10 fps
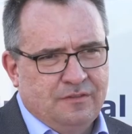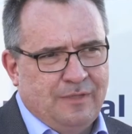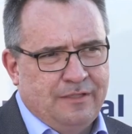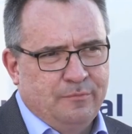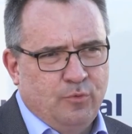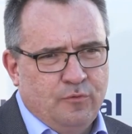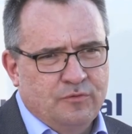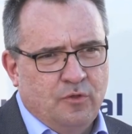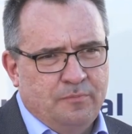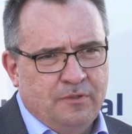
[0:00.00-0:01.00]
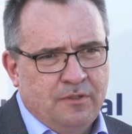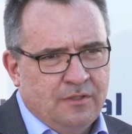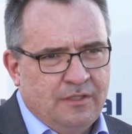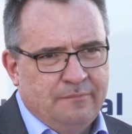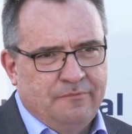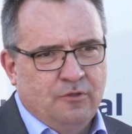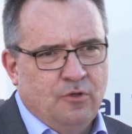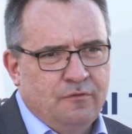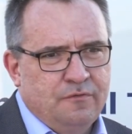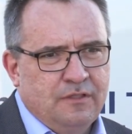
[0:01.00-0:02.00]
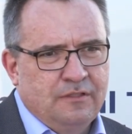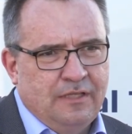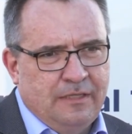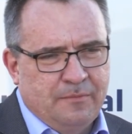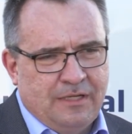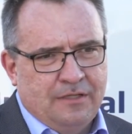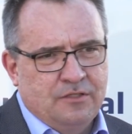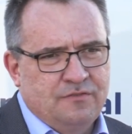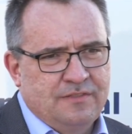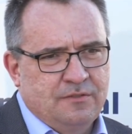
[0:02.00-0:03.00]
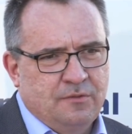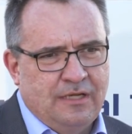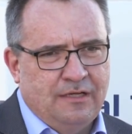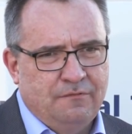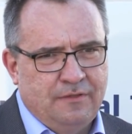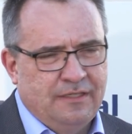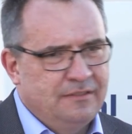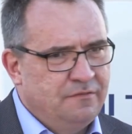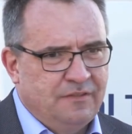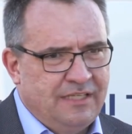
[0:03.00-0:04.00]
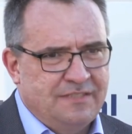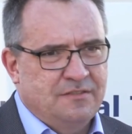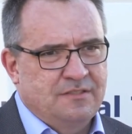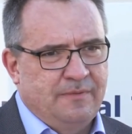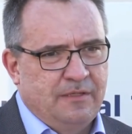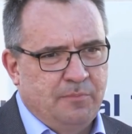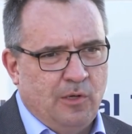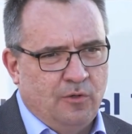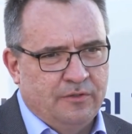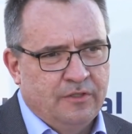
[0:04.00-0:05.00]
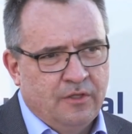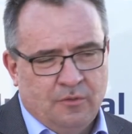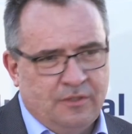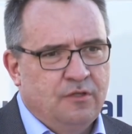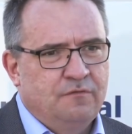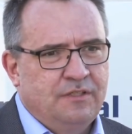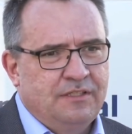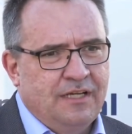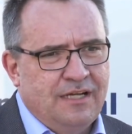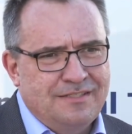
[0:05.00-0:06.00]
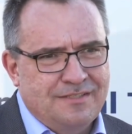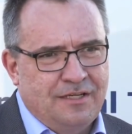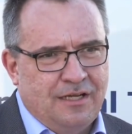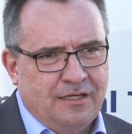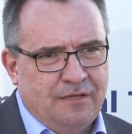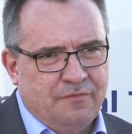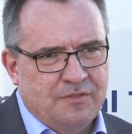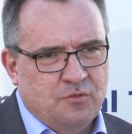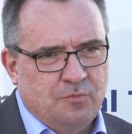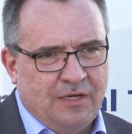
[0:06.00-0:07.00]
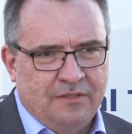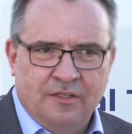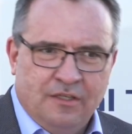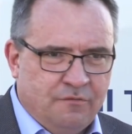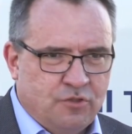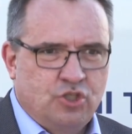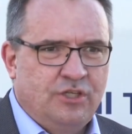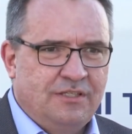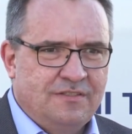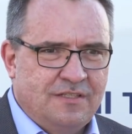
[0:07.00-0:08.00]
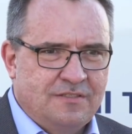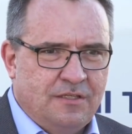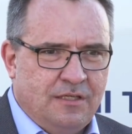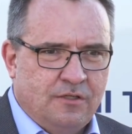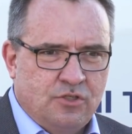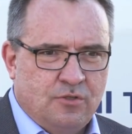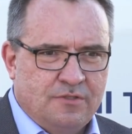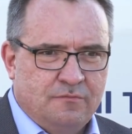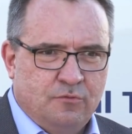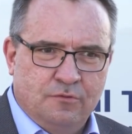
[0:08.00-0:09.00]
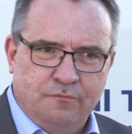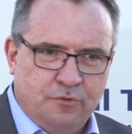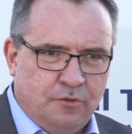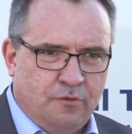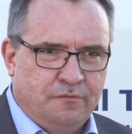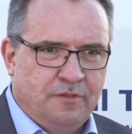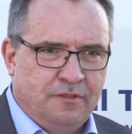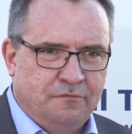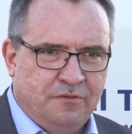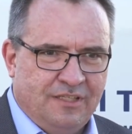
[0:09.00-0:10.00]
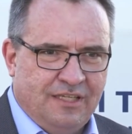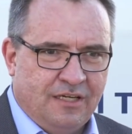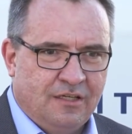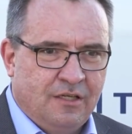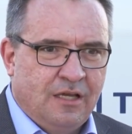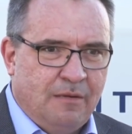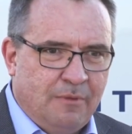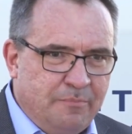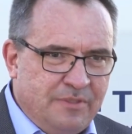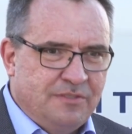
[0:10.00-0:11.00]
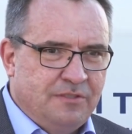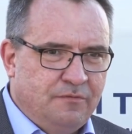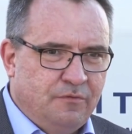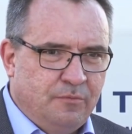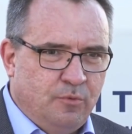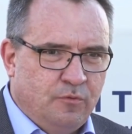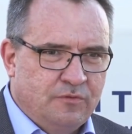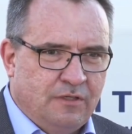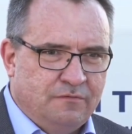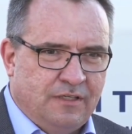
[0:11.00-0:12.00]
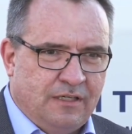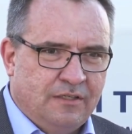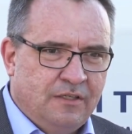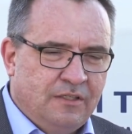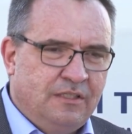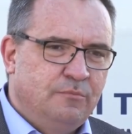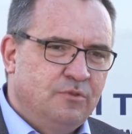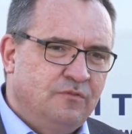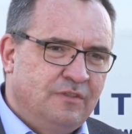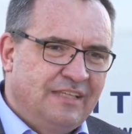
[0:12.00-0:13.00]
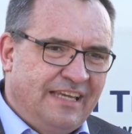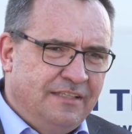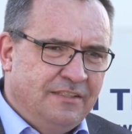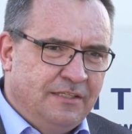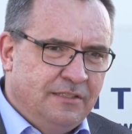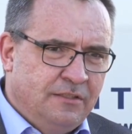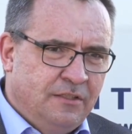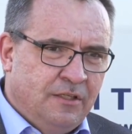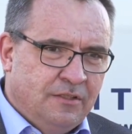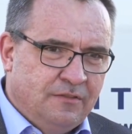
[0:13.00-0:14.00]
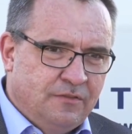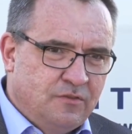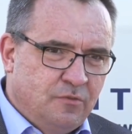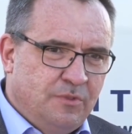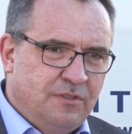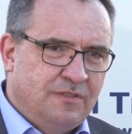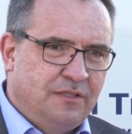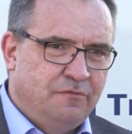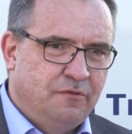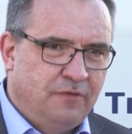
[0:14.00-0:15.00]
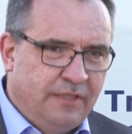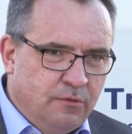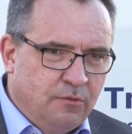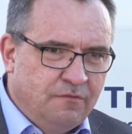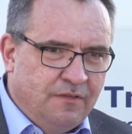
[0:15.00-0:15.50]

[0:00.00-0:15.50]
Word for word: sind eine Berufsgruppe neben Verkäuferinnen, neben Krankenschwestern und Krankenpflegern, die wir jetzt zwingend brauchen. Und da können wir nicht die Rastanlagen einfach zumachen. Ich verstehe, dass Rastanlagen geschlossen wurden für den öffentlichen Verkehr, aber bitte nicht für die Berufskraftfahrer. Hier müssen wir dringend handeln, dass wir zumindest eine Verpflegung